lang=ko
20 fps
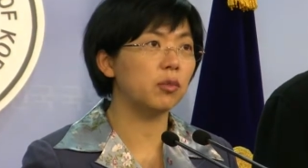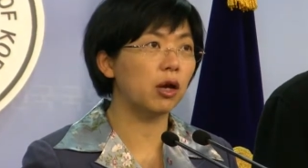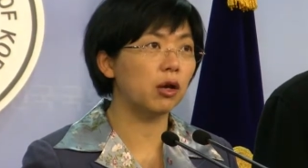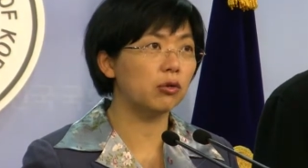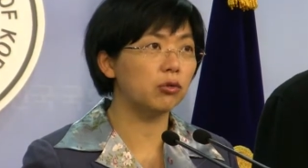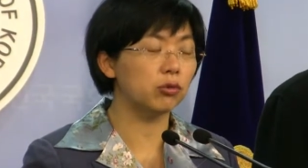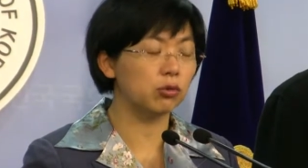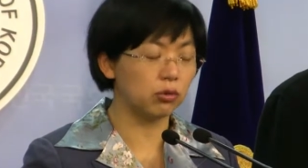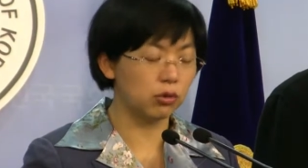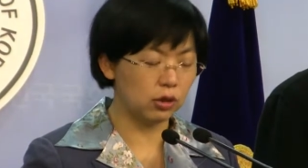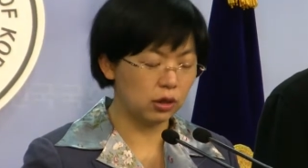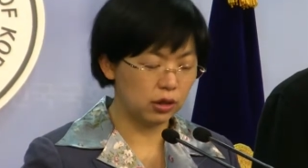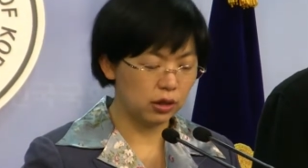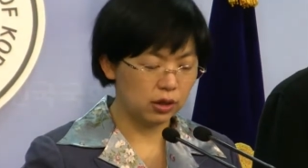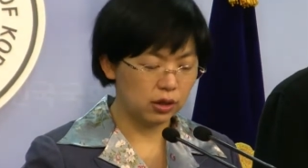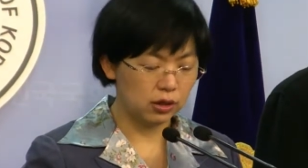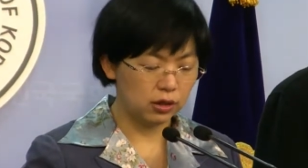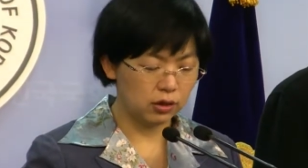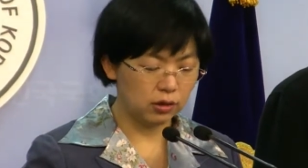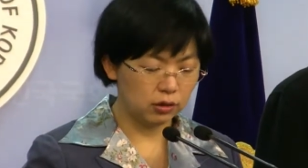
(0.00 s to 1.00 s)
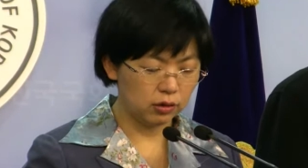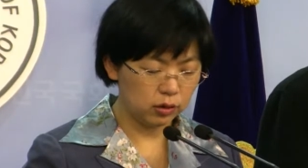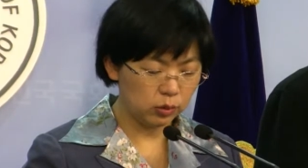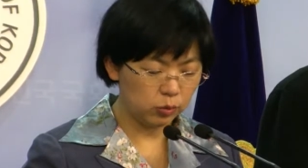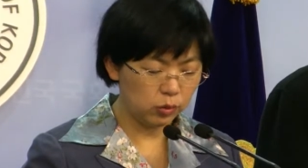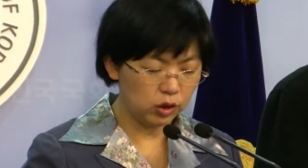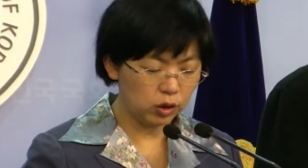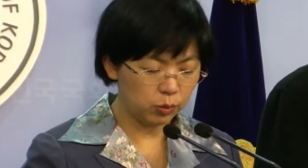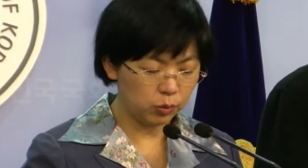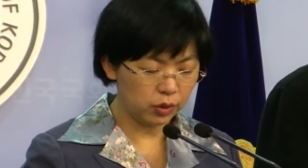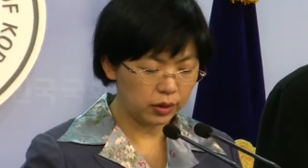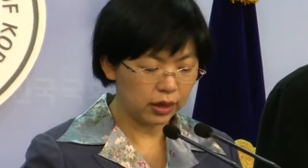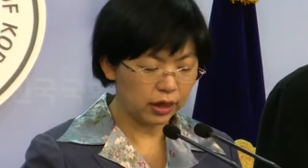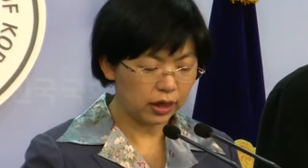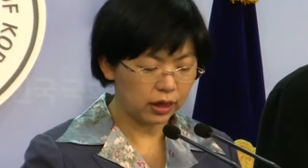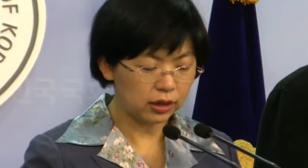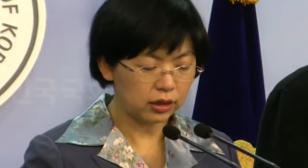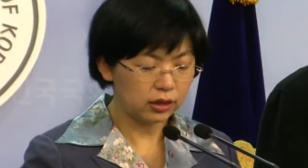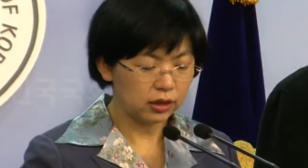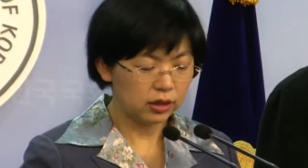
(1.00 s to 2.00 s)
매우 어,
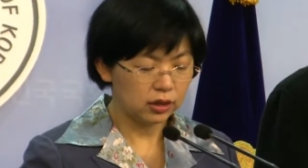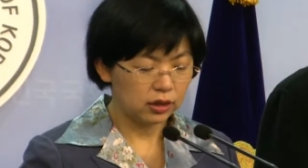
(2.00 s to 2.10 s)
의문입니다.